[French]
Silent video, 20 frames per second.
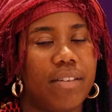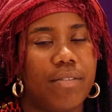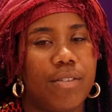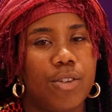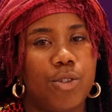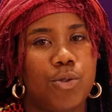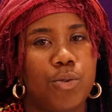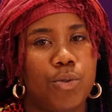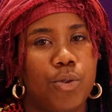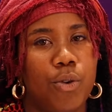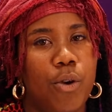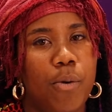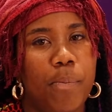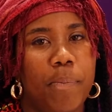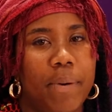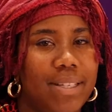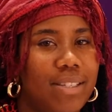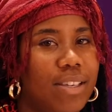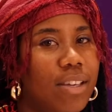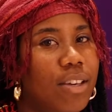Davis Jr.
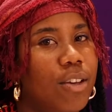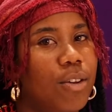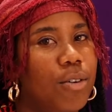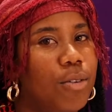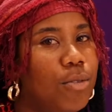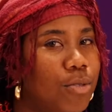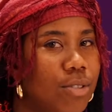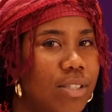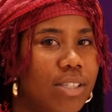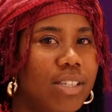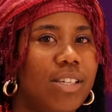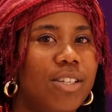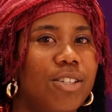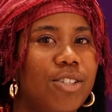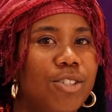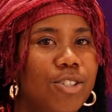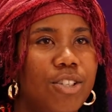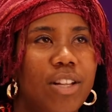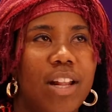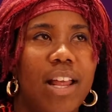parce que
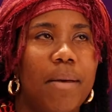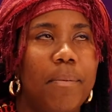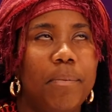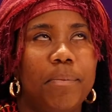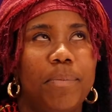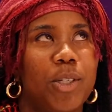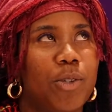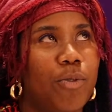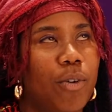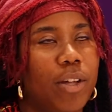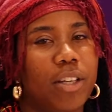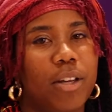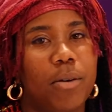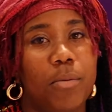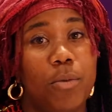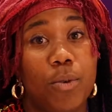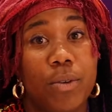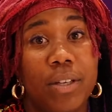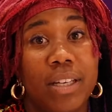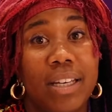aussi je l'aime puis je veux être
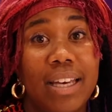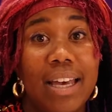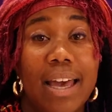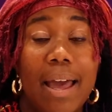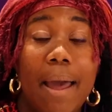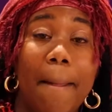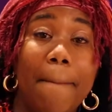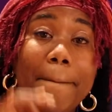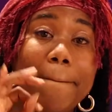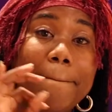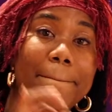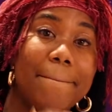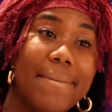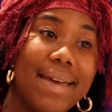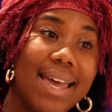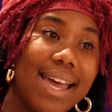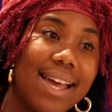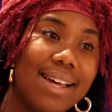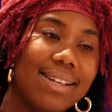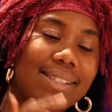comme lui.
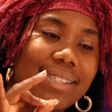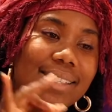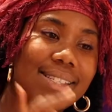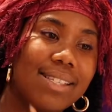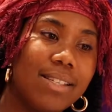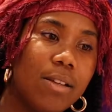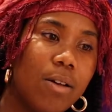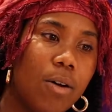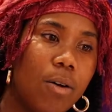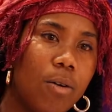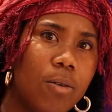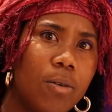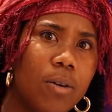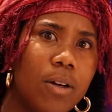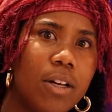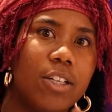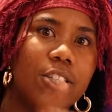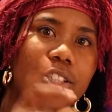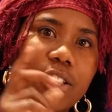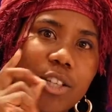Mais sinon,
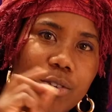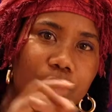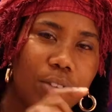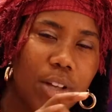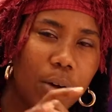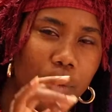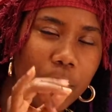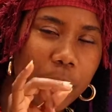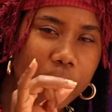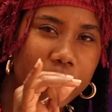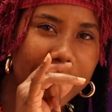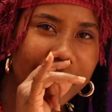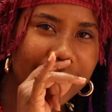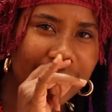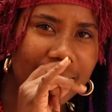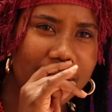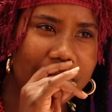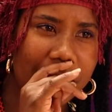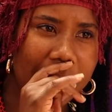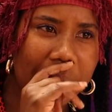j'écoute en repeat
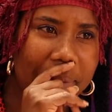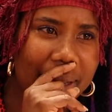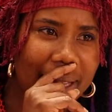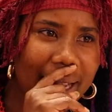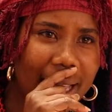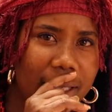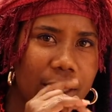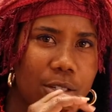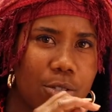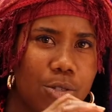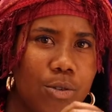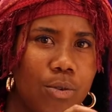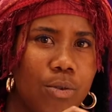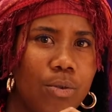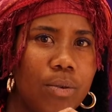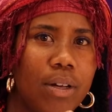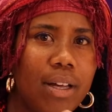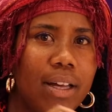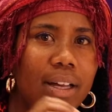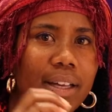en ce moment la
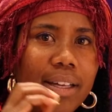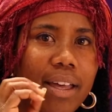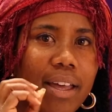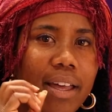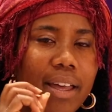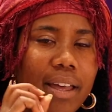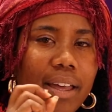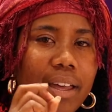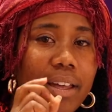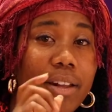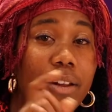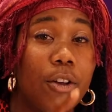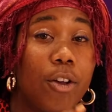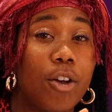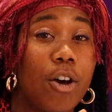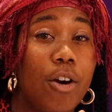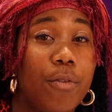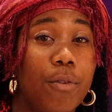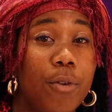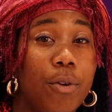chanson euh, le
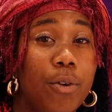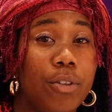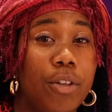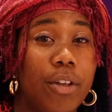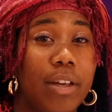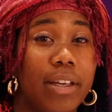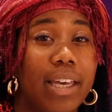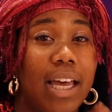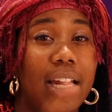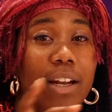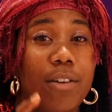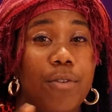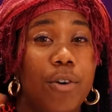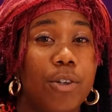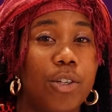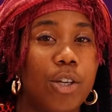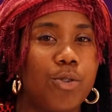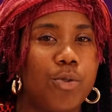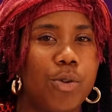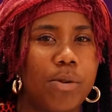cover de
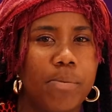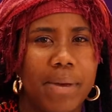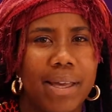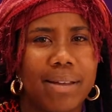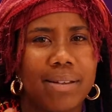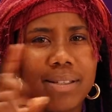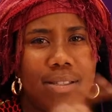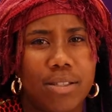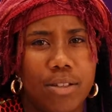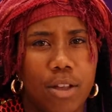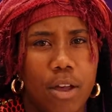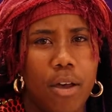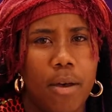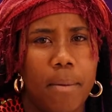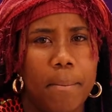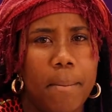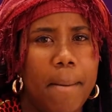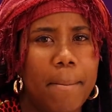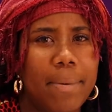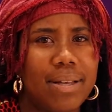California Dreaming »
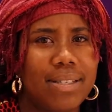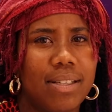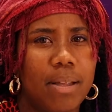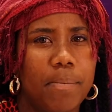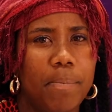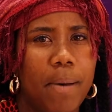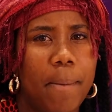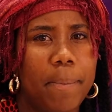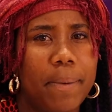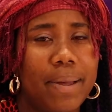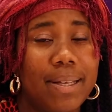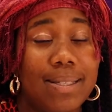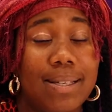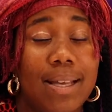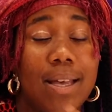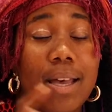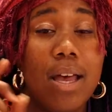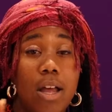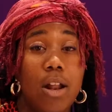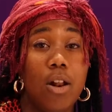de Mamas and the Papas,
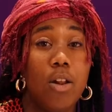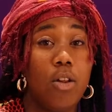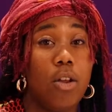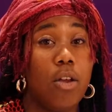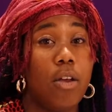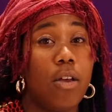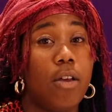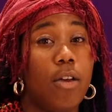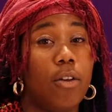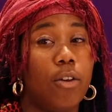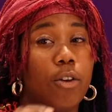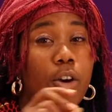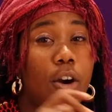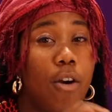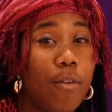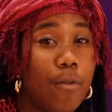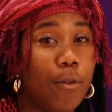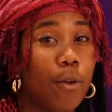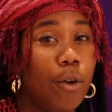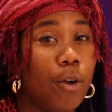le
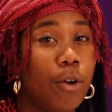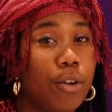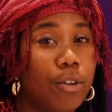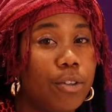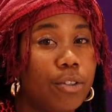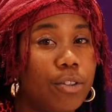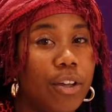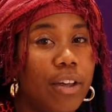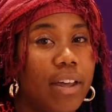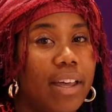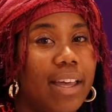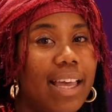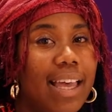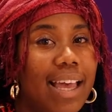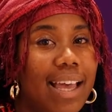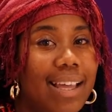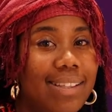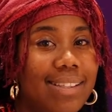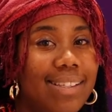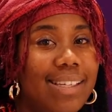cover de
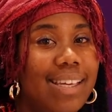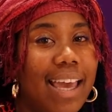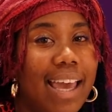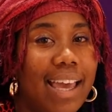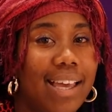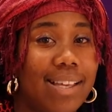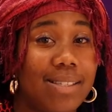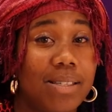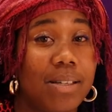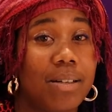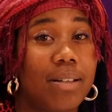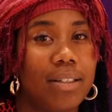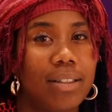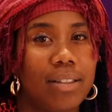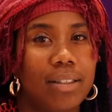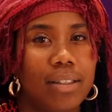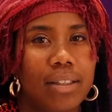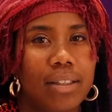Eddie Hazel,